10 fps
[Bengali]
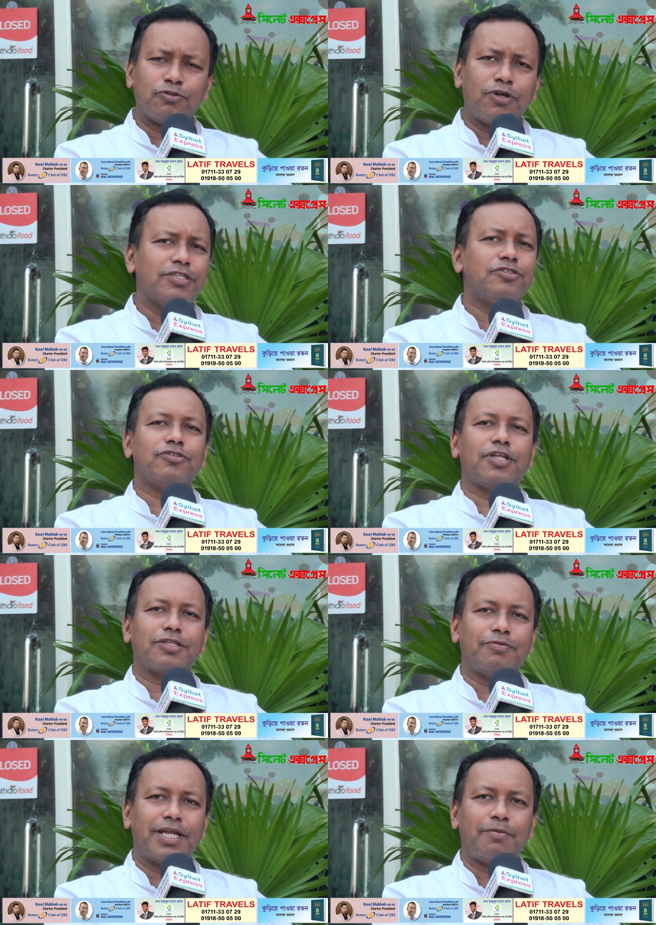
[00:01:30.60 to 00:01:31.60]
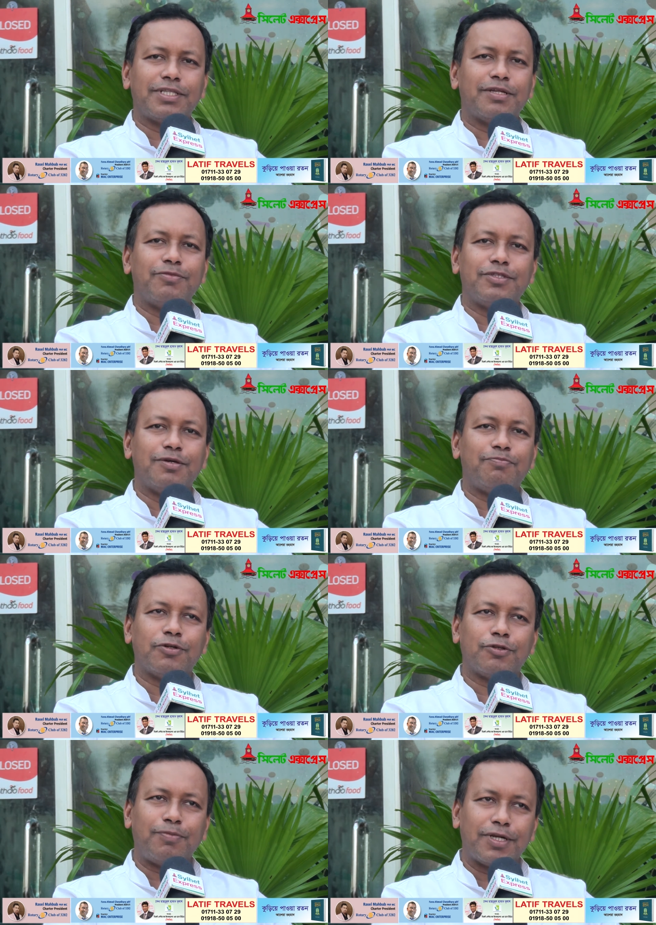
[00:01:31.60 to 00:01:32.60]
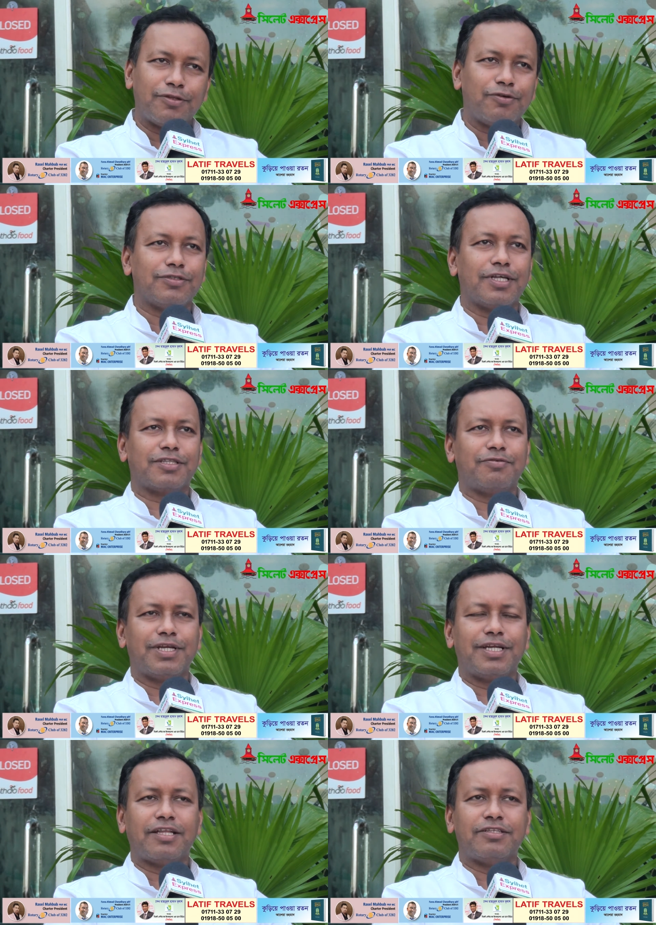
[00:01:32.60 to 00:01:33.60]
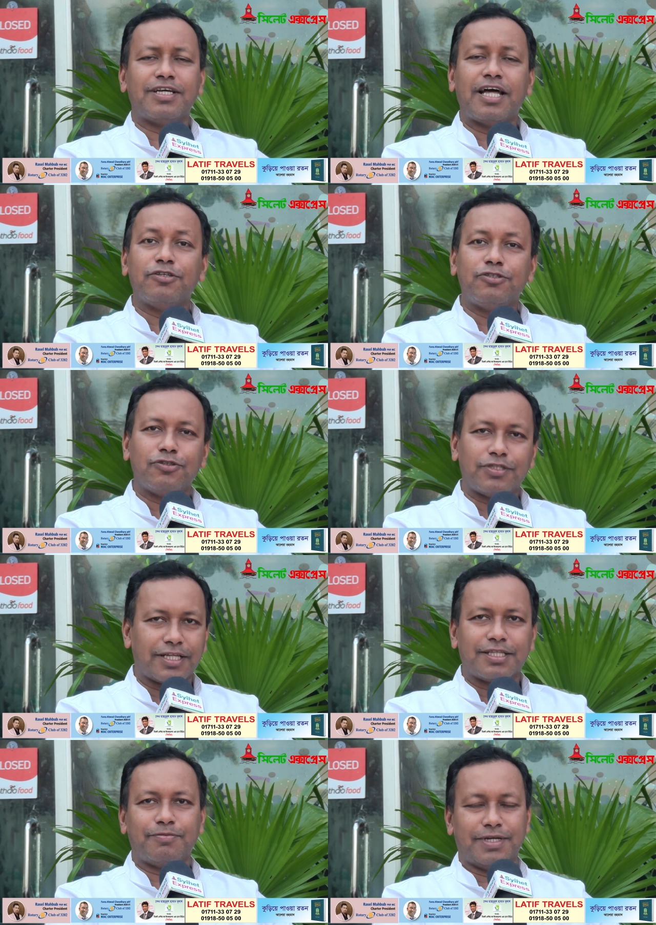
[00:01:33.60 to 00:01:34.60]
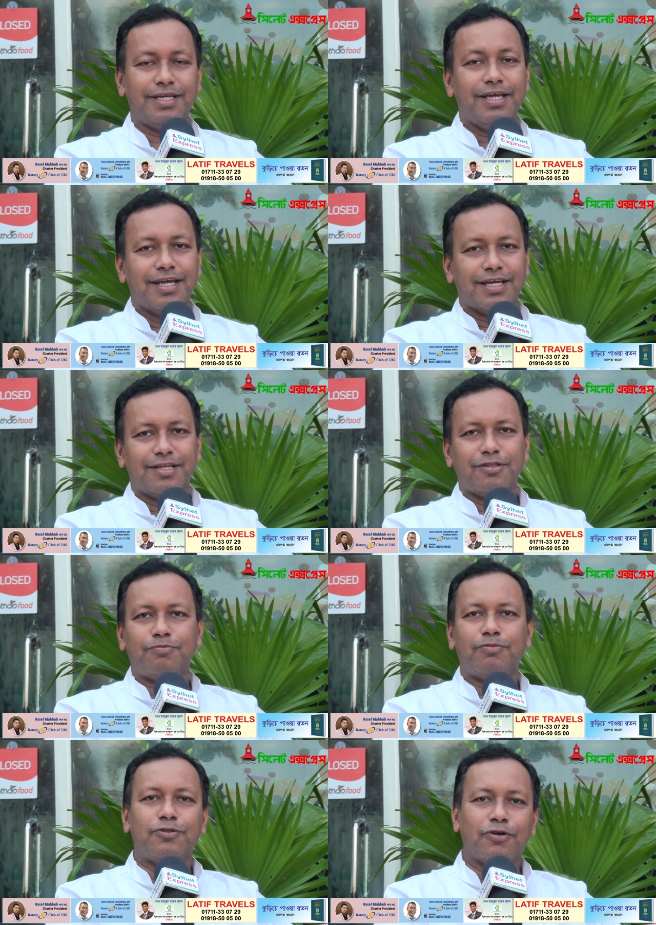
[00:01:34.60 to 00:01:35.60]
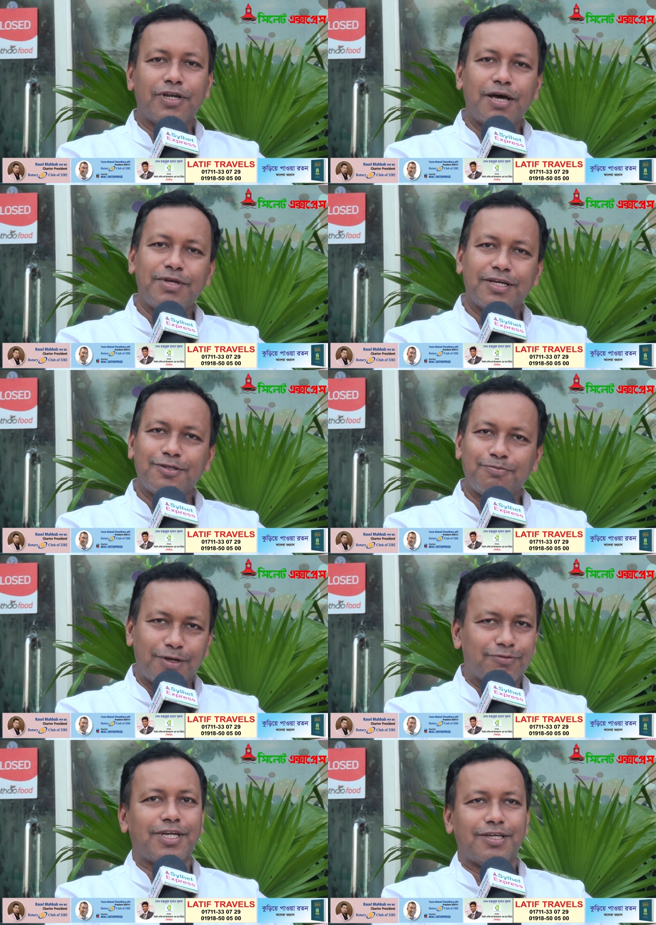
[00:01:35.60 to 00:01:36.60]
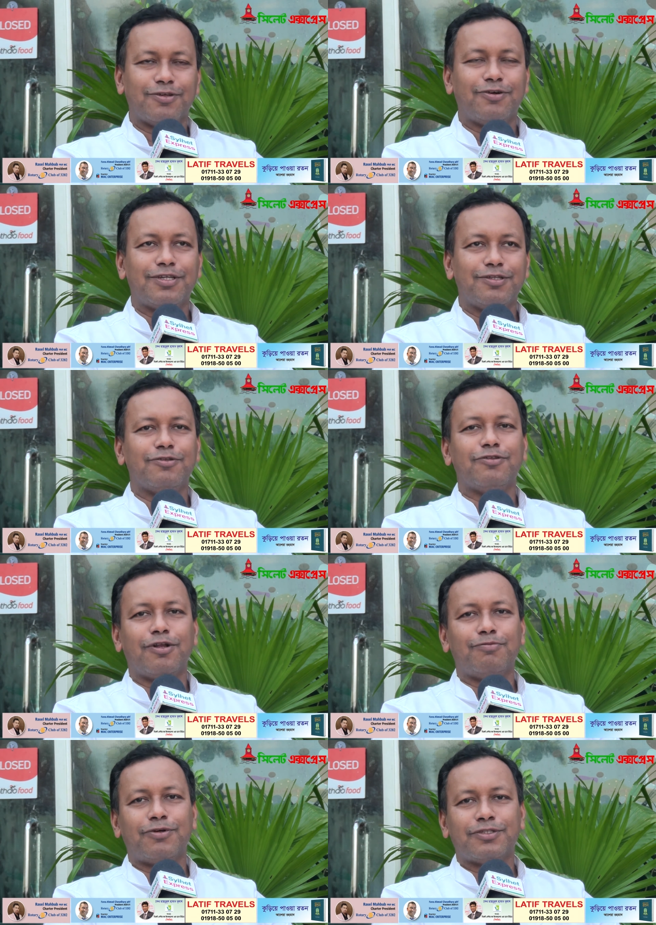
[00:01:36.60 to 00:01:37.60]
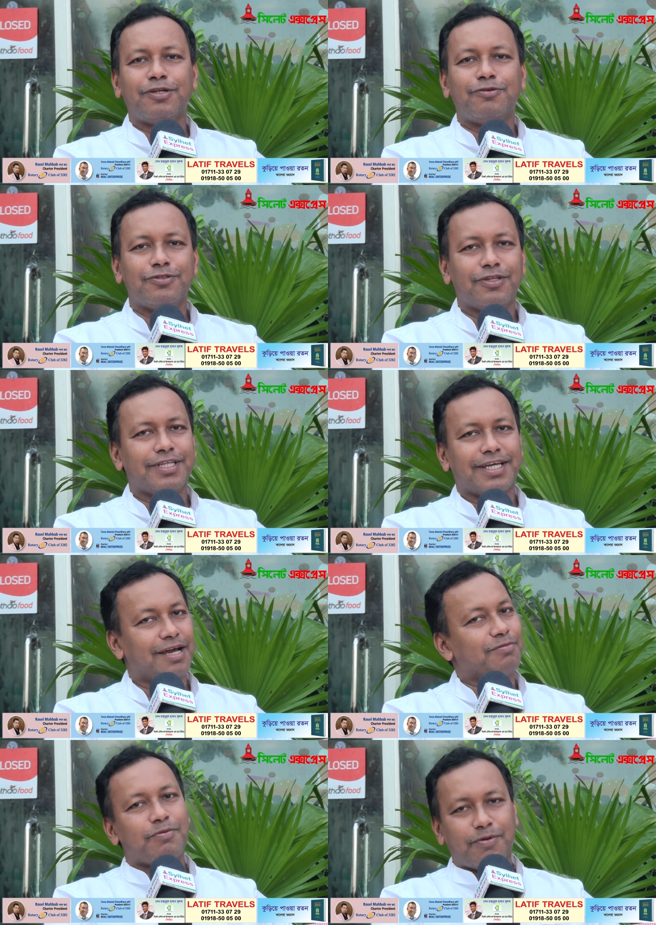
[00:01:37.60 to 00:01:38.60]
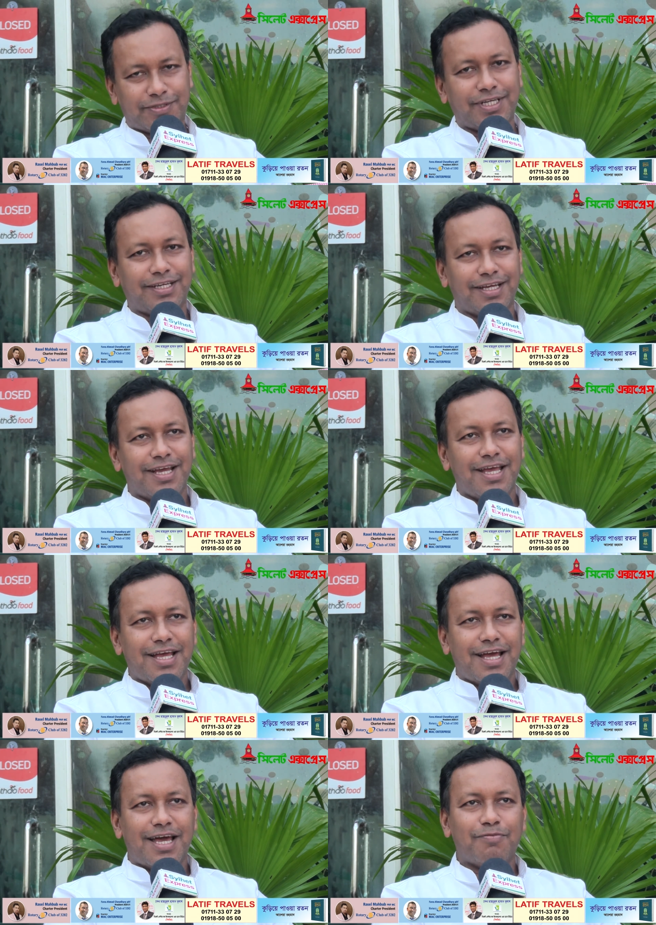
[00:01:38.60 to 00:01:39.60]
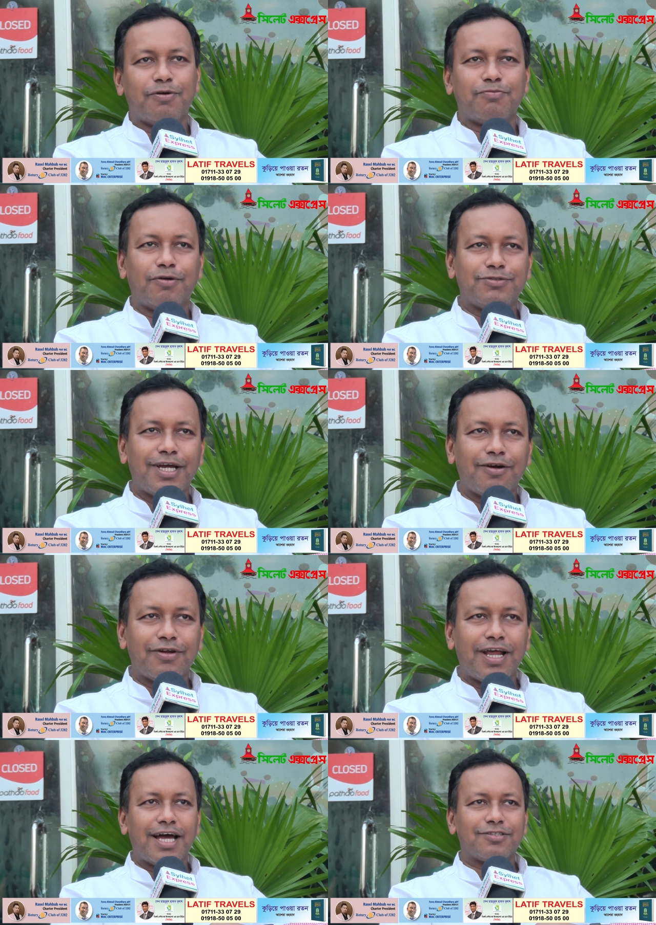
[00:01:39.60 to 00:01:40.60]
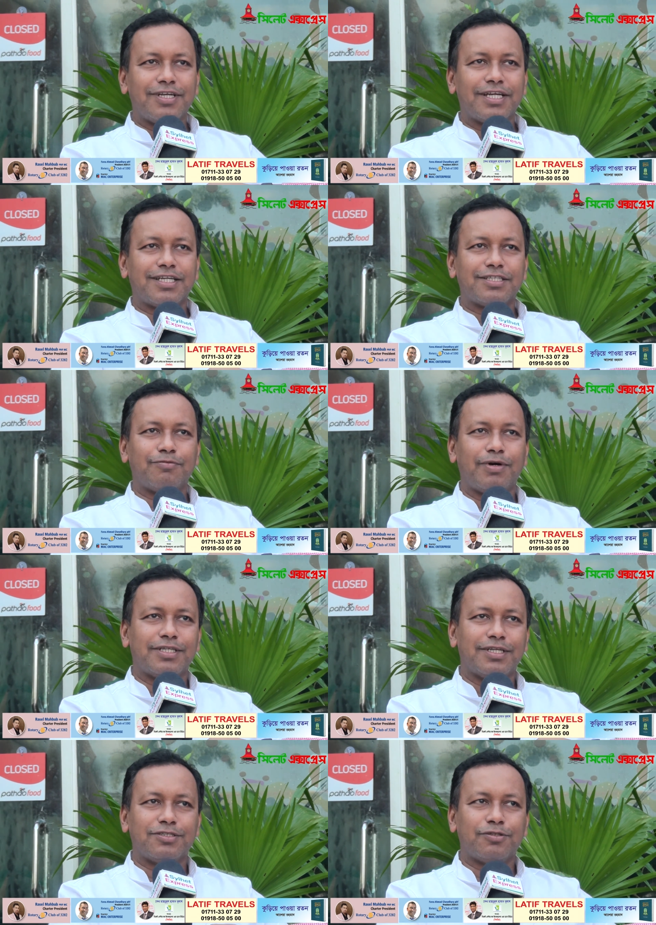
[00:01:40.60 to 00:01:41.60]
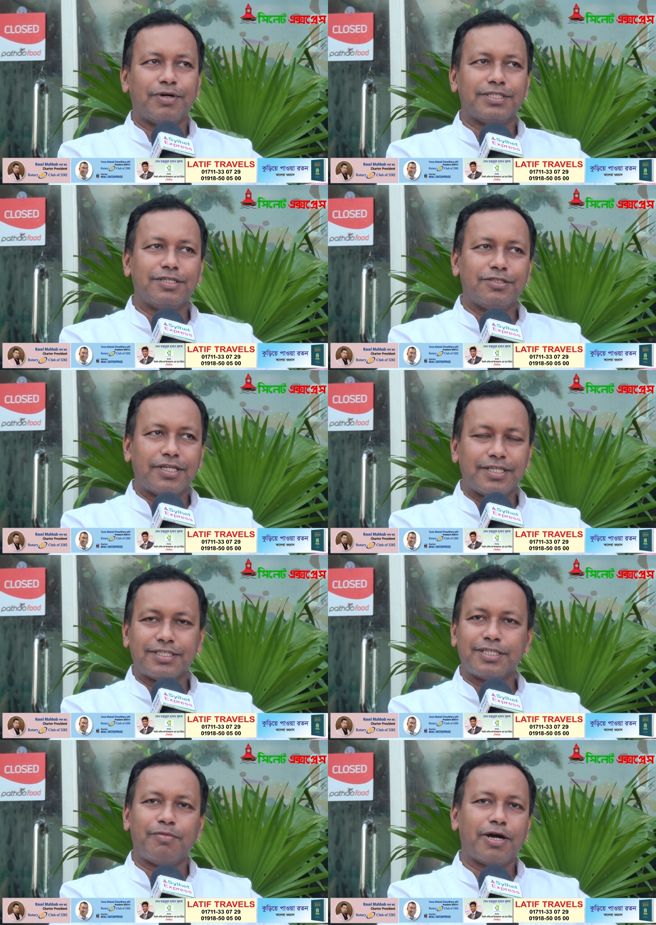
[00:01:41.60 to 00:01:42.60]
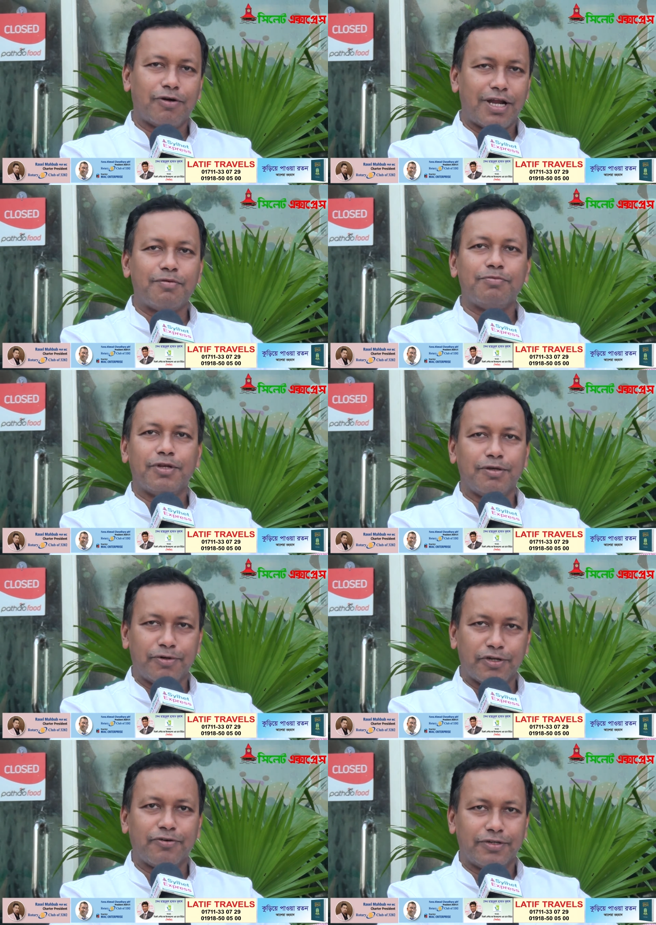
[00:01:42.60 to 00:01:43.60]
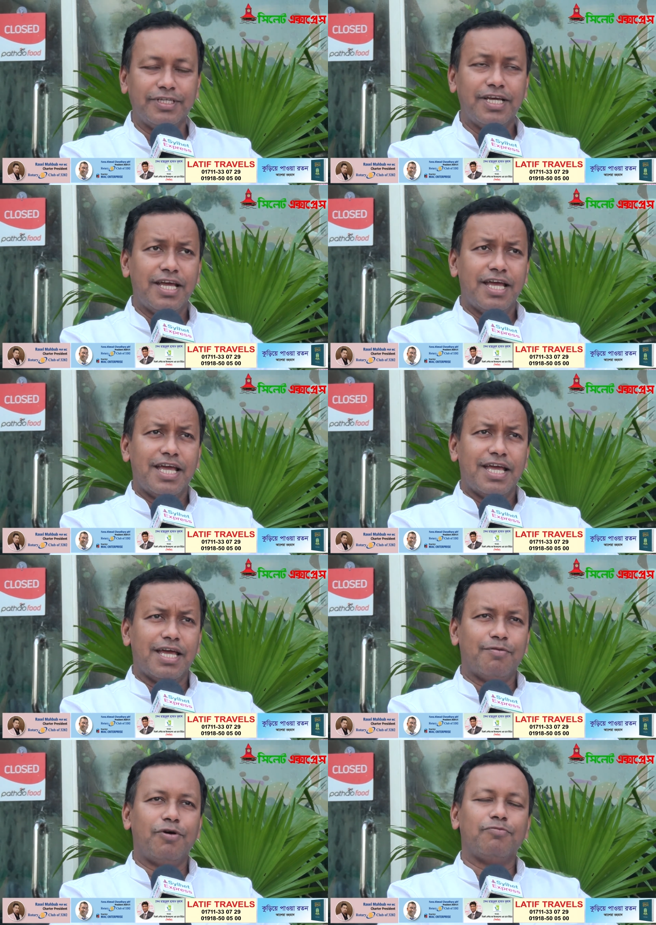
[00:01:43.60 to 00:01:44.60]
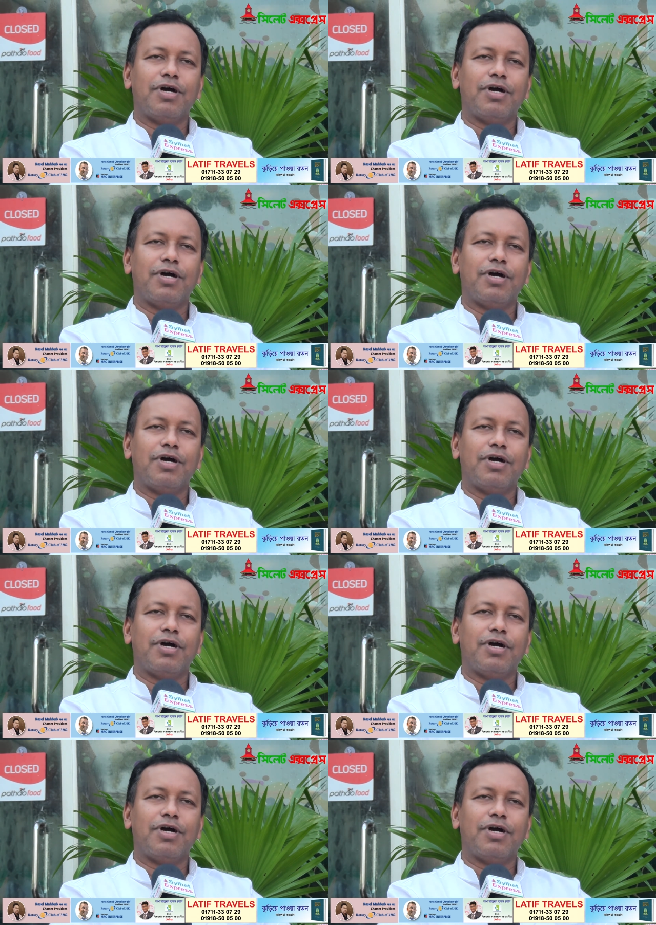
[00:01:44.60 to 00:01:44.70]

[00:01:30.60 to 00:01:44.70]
আদৃশ্য থাকতে পারে আমাদের মধ্যে মত পার্থক্য থাকতে পারে রাজনীতি আদৃশ্য থাকতে পারে কিন্তু যখন আমি একজন ব্যবসায়ী তখন কিন্তু দলমর্তের ঊর্ধ্ব থেকে আমি ব্যবসায়ী এবং ব্যবসা করা আসলে একটা সমাজের সমাজের সাথে সেবা করা আমি বলে মনে করি এবং